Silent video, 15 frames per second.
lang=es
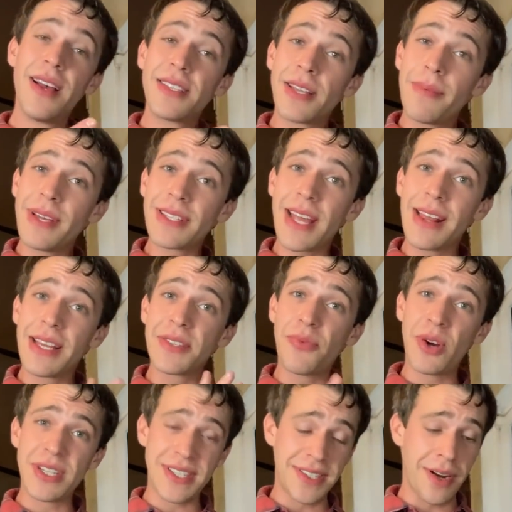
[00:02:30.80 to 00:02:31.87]
¿Sabías que las
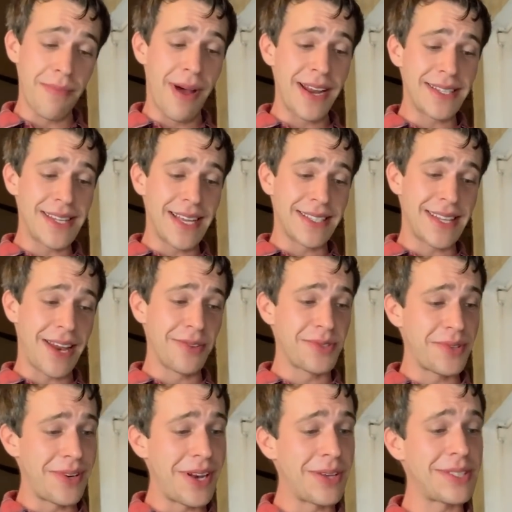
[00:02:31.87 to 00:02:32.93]
Fuerzas Armadas de Estados
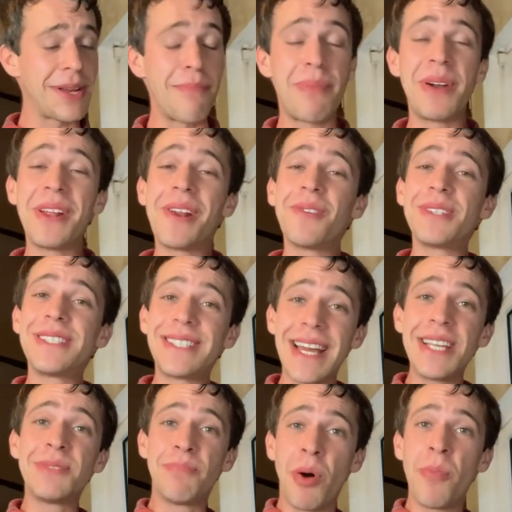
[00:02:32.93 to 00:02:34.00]
Unidos han perdido
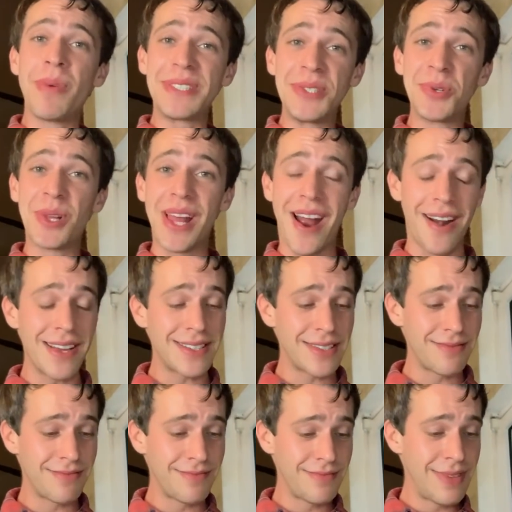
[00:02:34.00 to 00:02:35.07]
seis bombas nucleares?
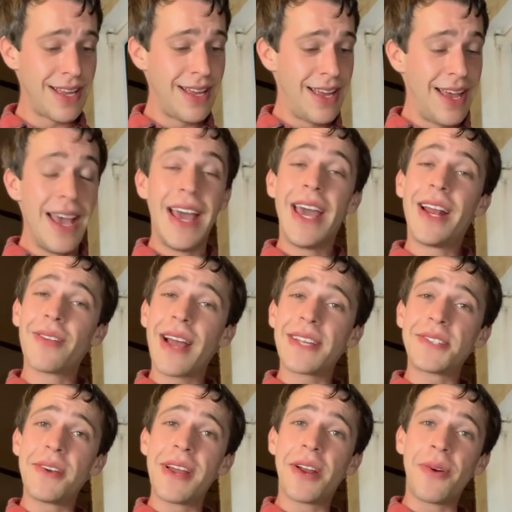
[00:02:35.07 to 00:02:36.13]
En el
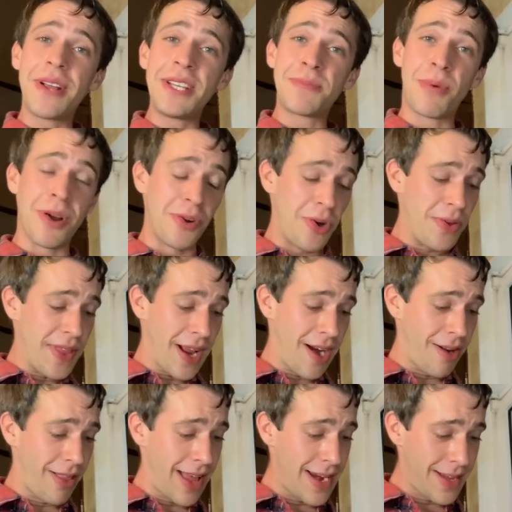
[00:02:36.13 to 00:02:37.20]
caso de Greensboro, Norte
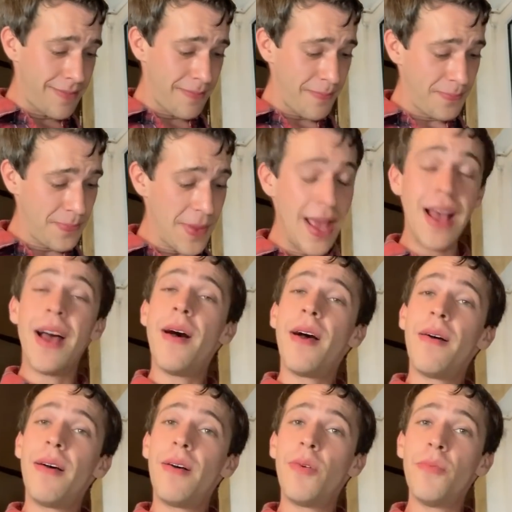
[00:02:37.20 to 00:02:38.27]
Carolina,
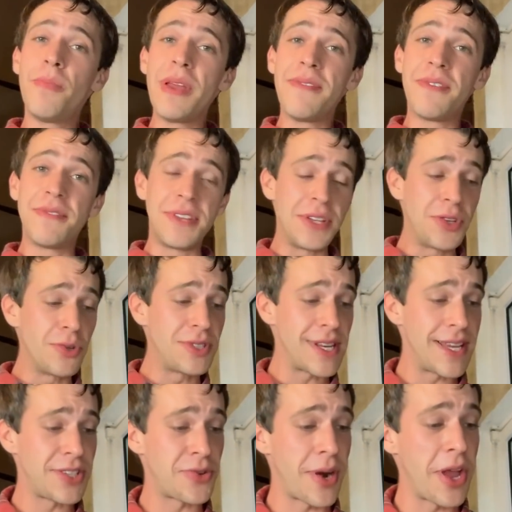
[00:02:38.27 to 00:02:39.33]
un B-52
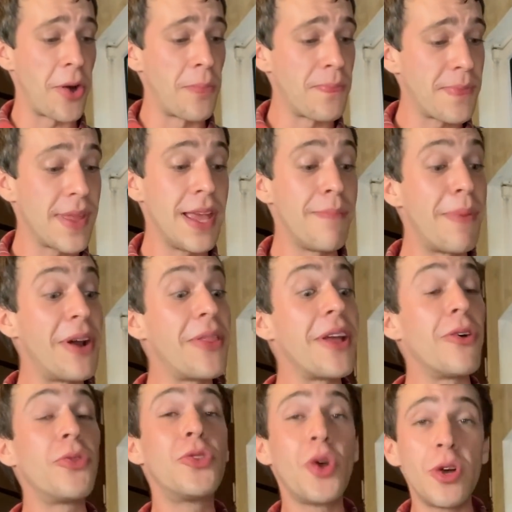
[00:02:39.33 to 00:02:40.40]
se estrelló y
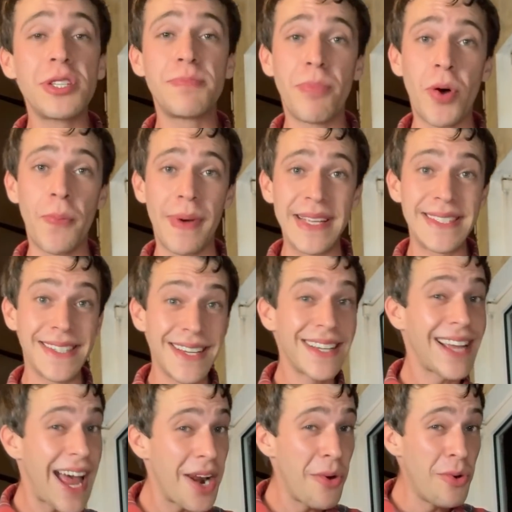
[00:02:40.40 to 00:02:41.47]
perdió dos bombas,
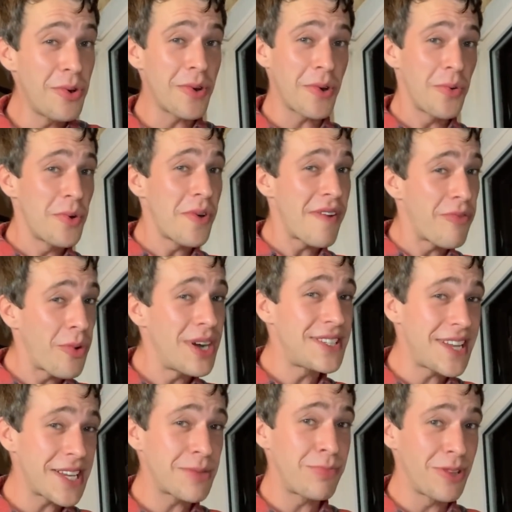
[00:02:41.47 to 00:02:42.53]
cada uno con una
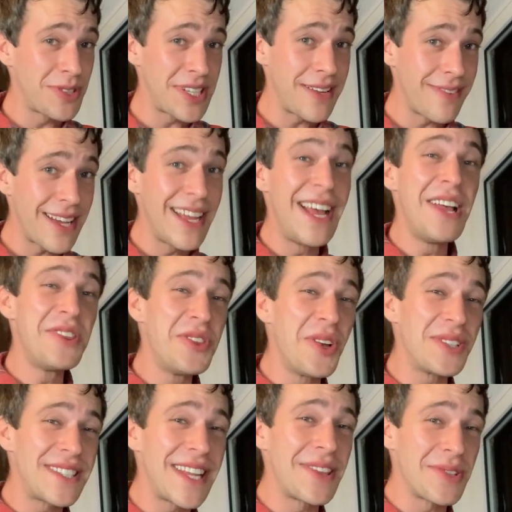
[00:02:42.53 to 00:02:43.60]
fuerza explosiva
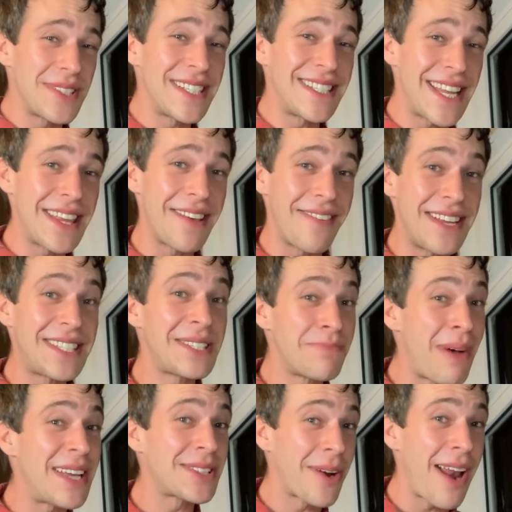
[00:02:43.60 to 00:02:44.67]
260 veces
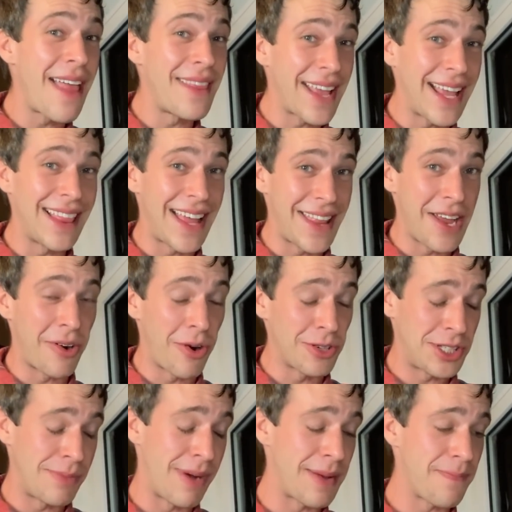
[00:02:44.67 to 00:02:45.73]
más grande que la de
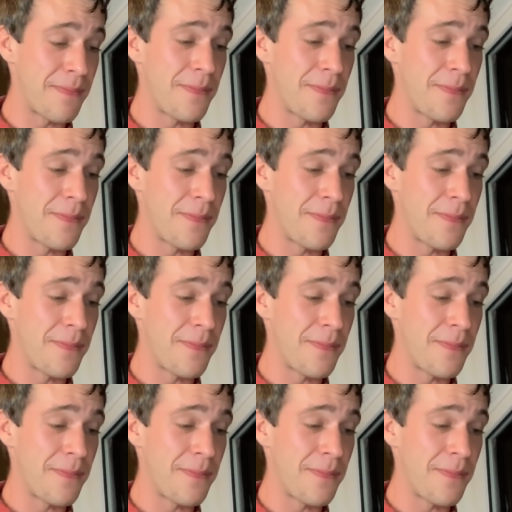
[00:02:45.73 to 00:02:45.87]
Hiroshima.